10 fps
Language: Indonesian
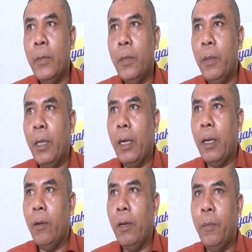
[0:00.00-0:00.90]

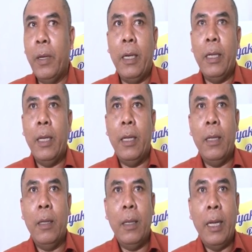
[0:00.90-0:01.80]
Dimenangkan oleh pengadilan
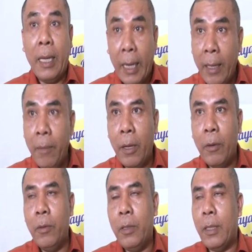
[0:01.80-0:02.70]
negeri
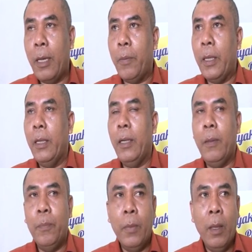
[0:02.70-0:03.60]
baru setapannya,
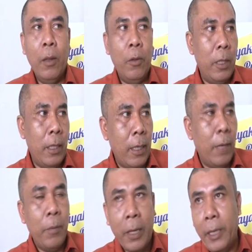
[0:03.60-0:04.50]
itu kita
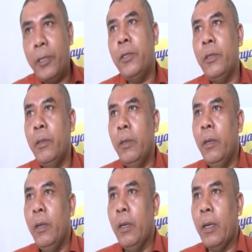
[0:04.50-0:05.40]
sangat miris
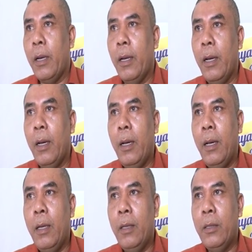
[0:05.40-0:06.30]
karena
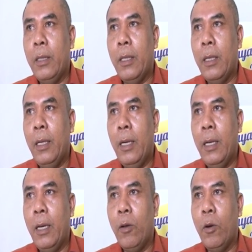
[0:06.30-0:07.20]
kita lihat
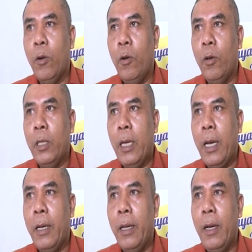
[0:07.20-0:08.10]
dari kronologis
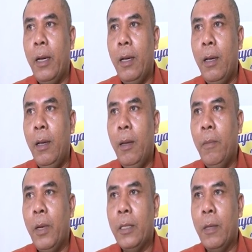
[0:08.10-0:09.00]
yang ada,
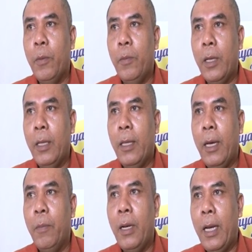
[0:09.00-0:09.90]
masa
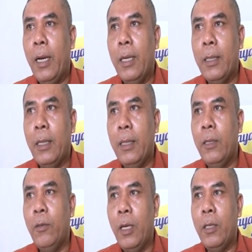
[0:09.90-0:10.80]
pemerintahan Belanda saja
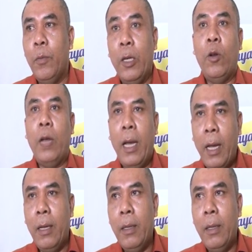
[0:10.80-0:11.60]
sudah menolak